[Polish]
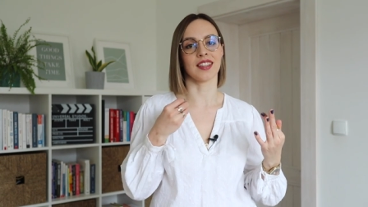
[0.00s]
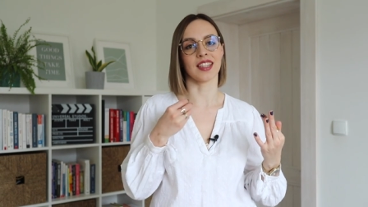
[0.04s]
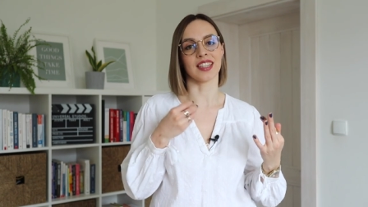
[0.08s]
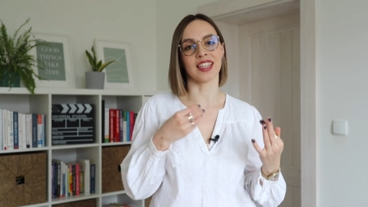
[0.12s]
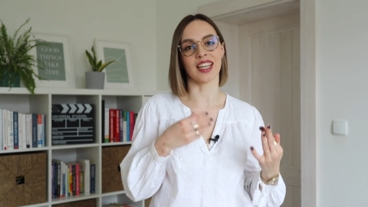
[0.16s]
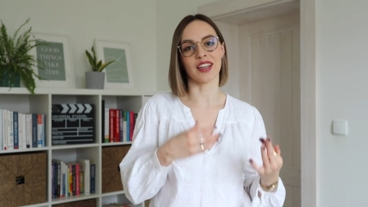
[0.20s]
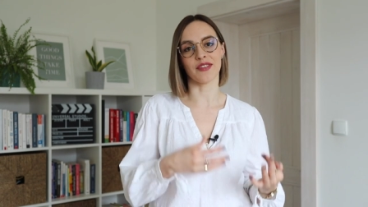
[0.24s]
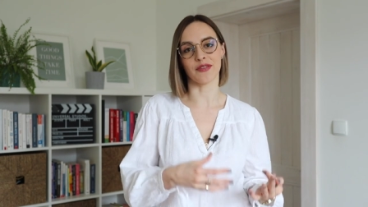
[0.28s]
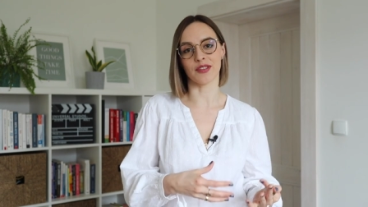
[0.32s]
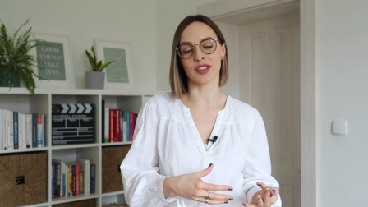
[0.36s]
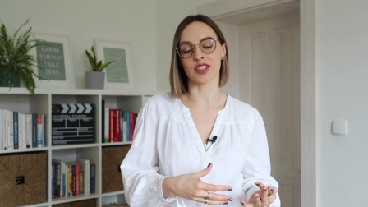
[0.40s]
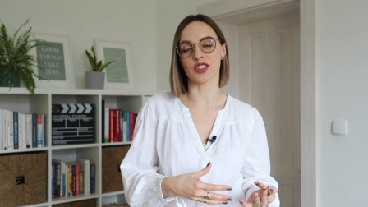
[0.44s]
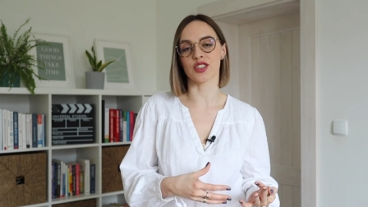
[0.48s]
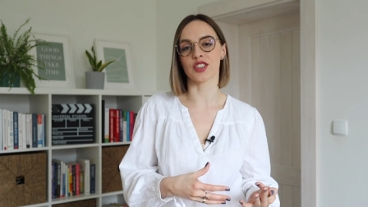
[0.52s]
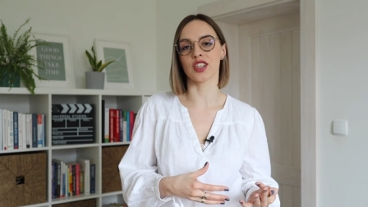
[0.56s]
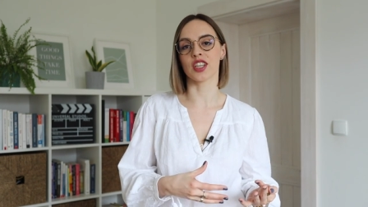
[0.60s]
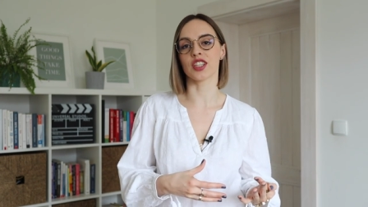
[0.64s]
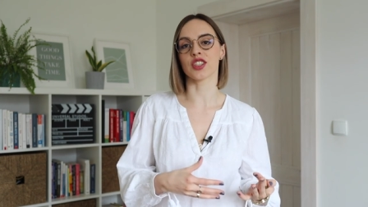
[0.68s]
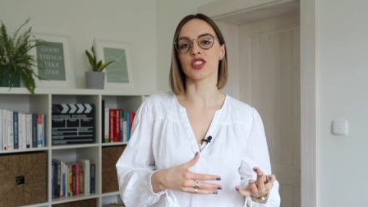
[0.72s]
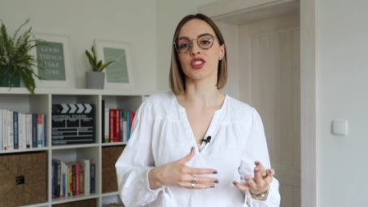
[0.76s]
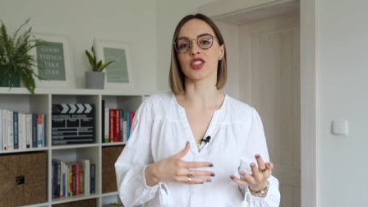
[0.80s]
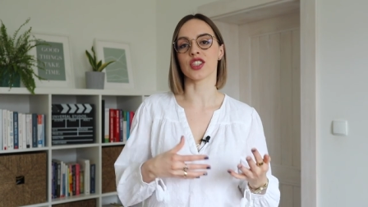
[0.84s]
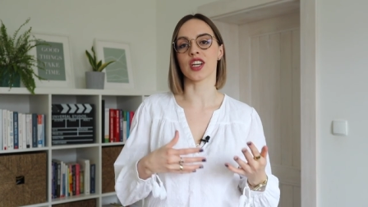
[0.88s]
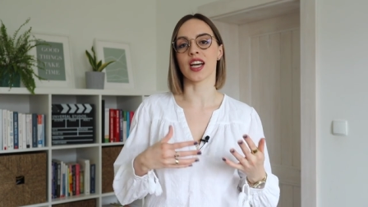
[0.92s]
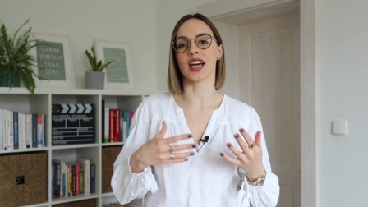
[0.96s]
te
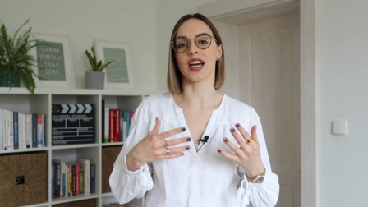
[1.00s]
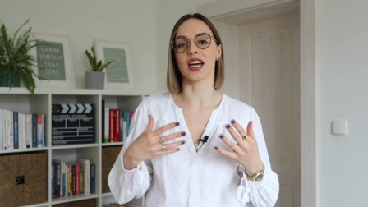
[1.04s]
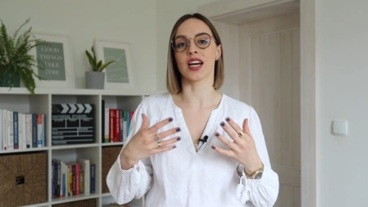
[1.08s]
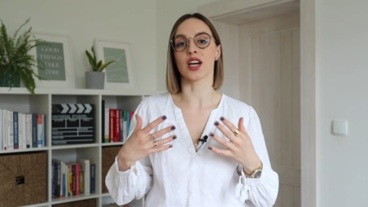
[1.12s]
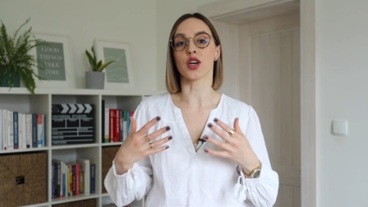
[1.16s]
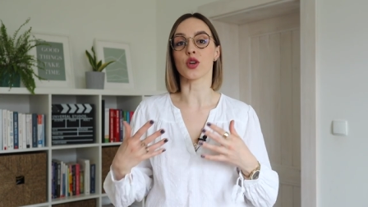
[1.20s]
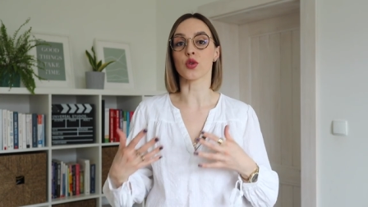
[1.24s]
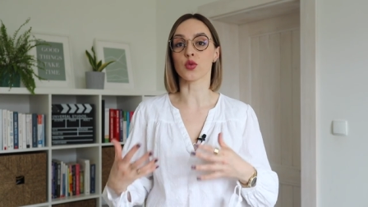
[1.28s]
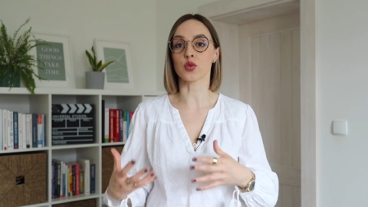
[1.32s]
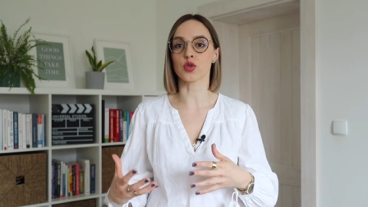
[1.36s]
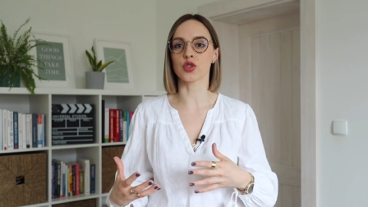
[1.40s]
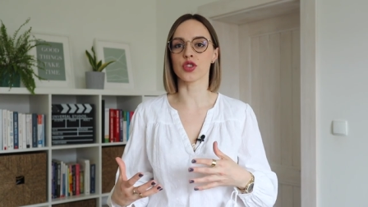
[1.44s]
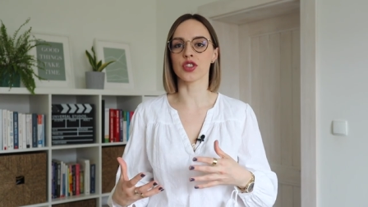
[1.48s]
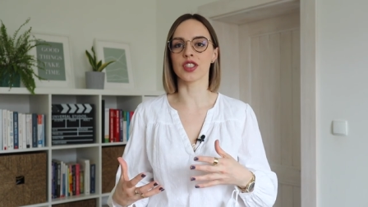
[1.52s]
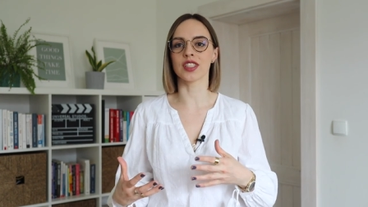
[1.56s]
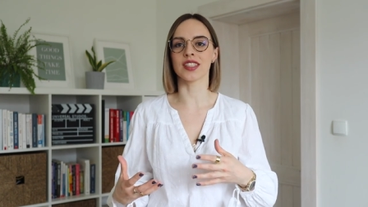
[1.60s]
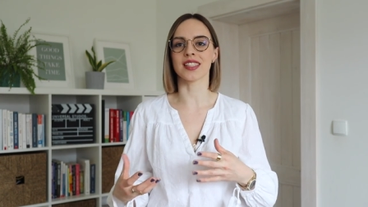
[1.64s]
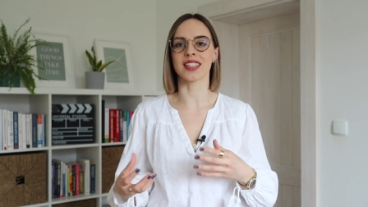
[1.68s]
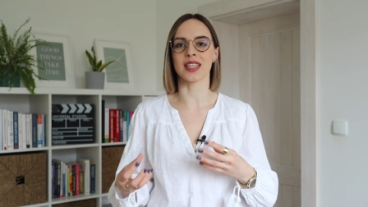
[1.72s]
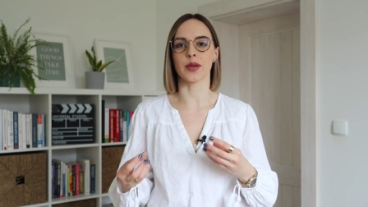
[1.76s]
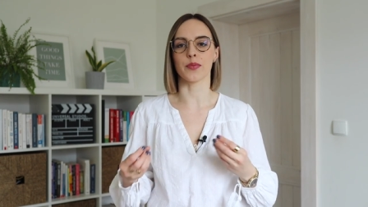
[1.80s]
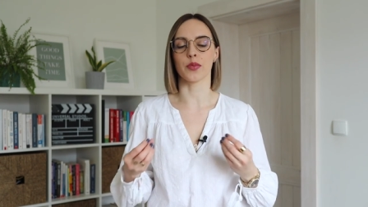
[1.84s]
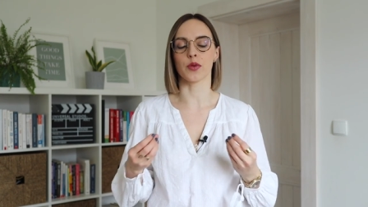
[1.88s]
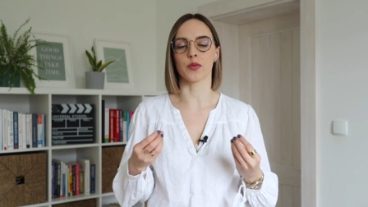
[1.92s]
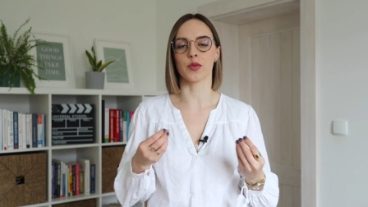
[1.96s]
najważniejsze
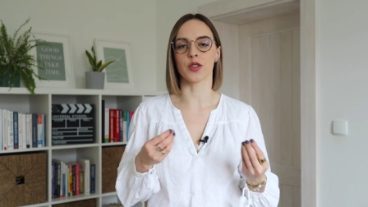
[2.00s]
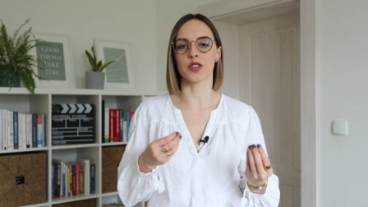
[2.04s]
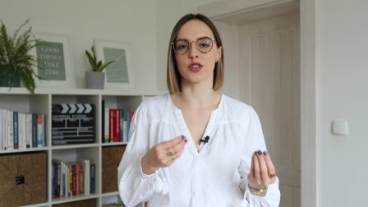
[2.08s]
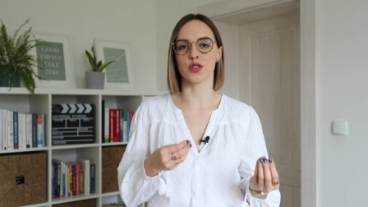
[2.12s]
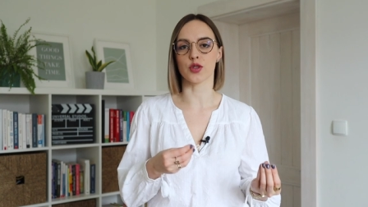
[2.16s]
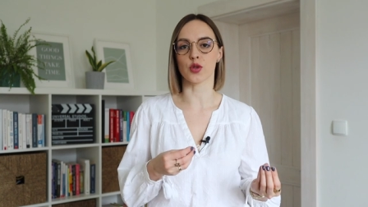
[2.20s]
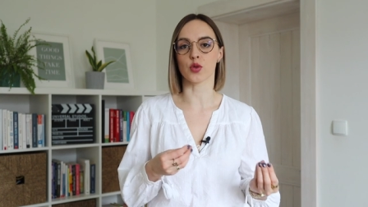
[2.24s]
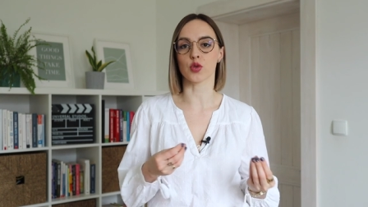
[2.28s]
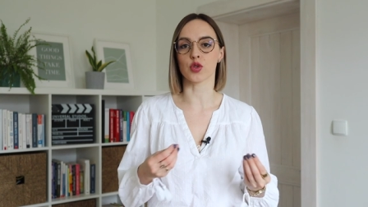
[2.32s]
różnice pomiędzy